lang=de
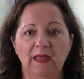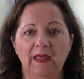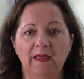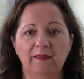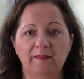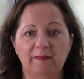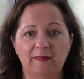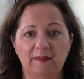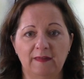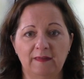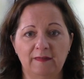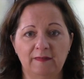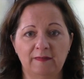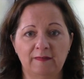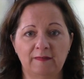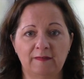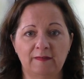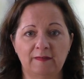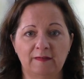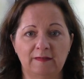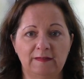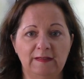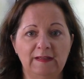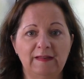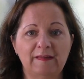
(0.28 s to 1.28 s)
Es
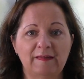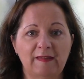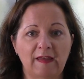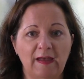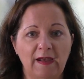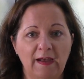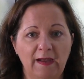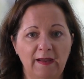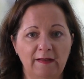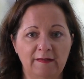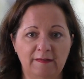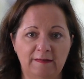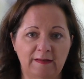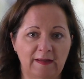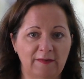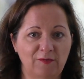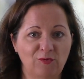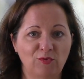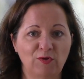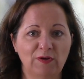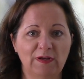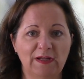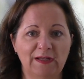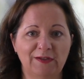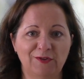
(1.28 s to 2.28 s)
ist die Zeit der
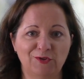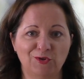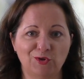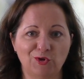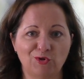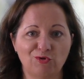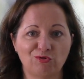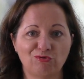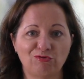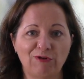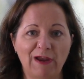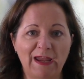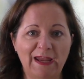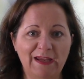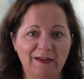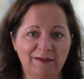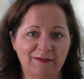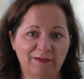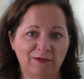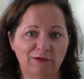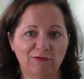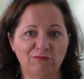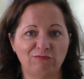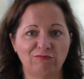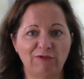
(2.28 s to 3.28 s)
sogenannten
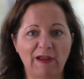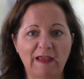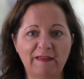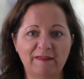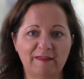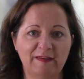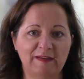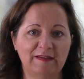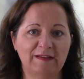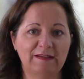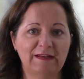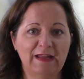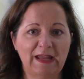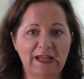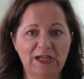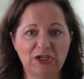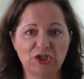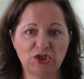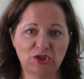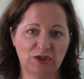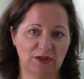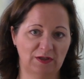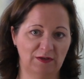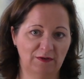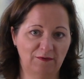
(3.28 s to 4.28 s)
Great
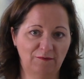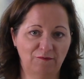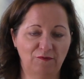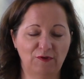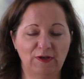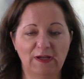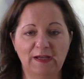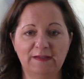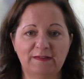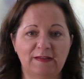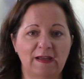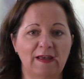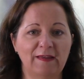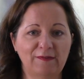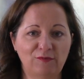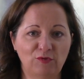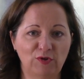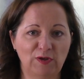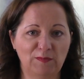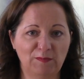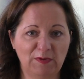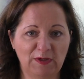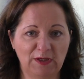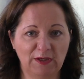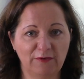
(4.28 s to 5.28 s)
Resignation. Vielleicht hast du
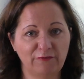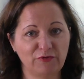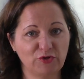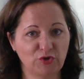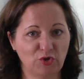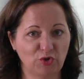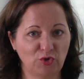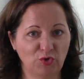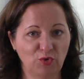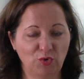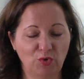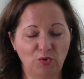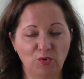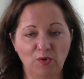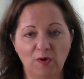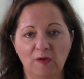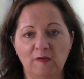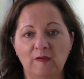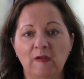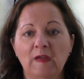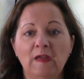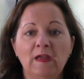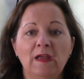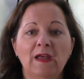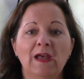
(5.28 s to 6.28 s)
den Begriff schon
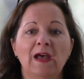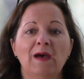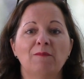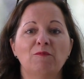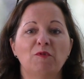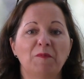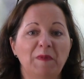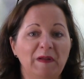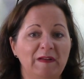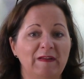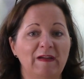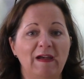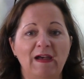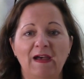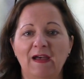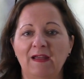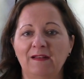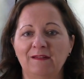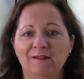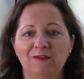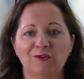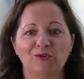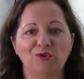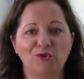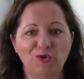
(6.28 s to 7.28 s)
gehört.
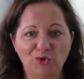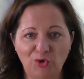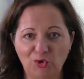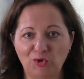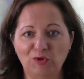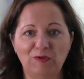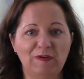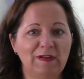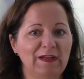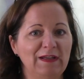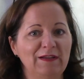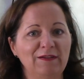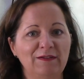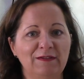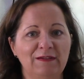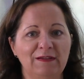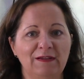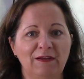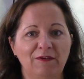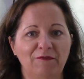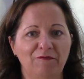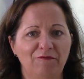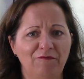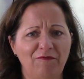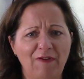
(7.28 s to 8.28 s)
Momentan
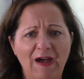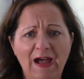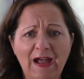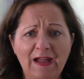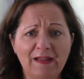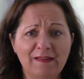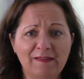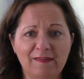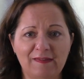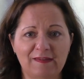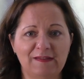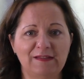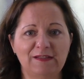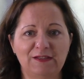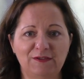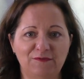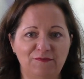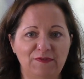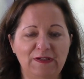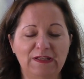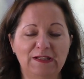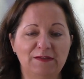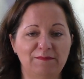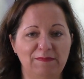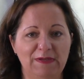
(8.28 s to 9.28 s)
kündigen wahnsinnig
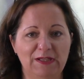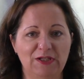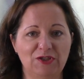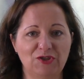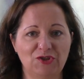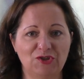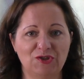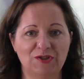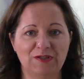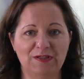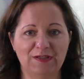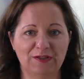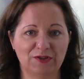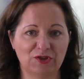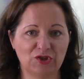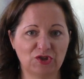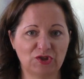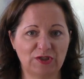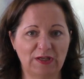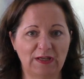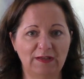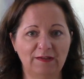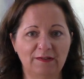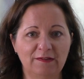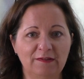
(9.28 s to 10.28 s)
viele Menschen ihre
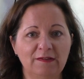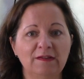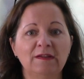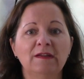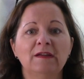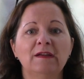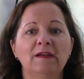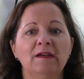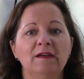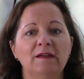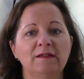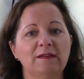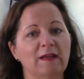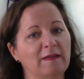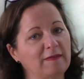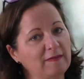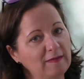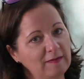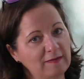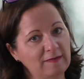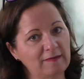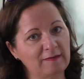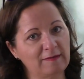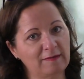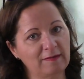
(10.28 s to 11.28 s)
Stelle. Das
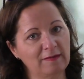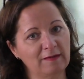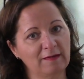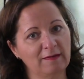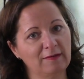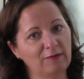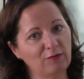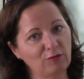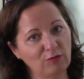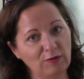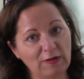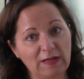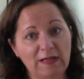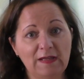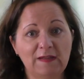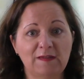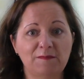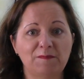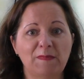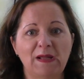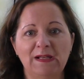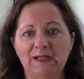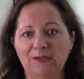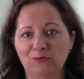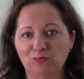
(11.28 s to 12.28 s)
ist
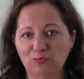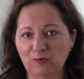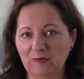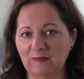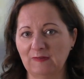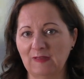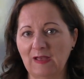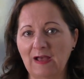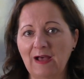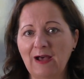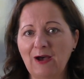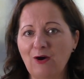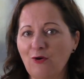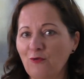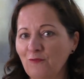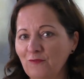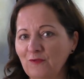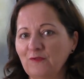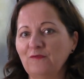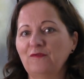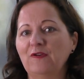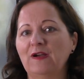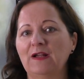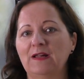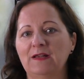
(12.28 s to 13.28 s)
zunächst mal in den USA
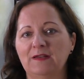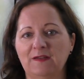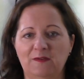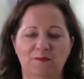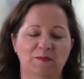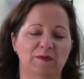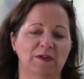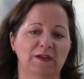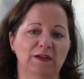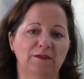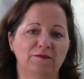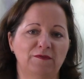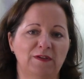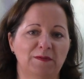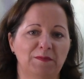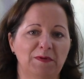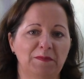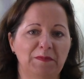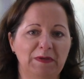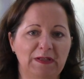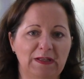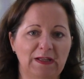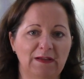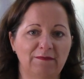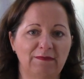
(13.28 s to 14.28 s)
aufgefallen, das betrifft aber
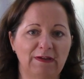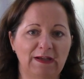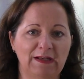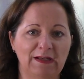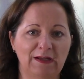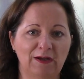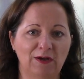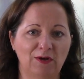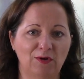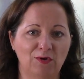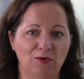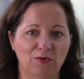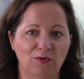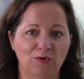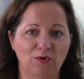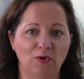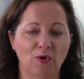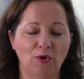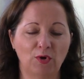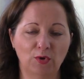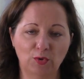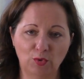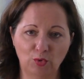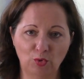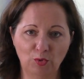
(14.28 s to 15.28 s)
mittlerweile auch
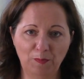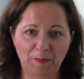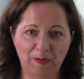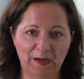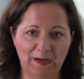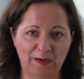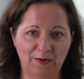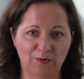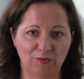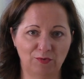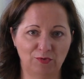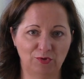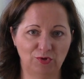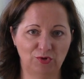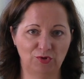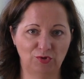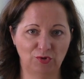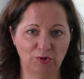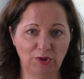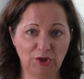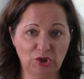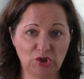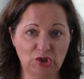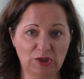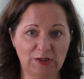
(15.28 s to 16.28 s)
Europa und
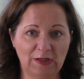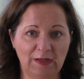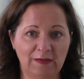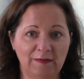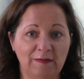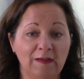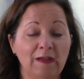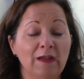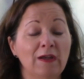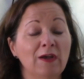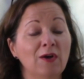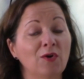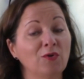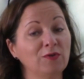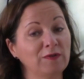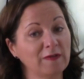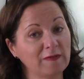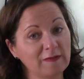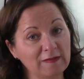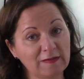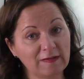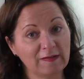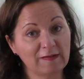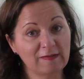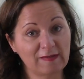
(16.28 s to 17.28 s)
Deutschland. Und
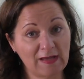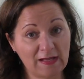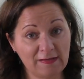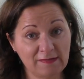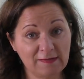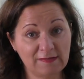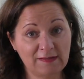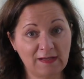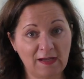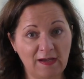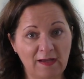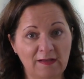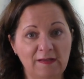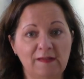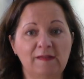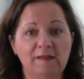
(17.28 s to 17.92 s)
das Interessante daran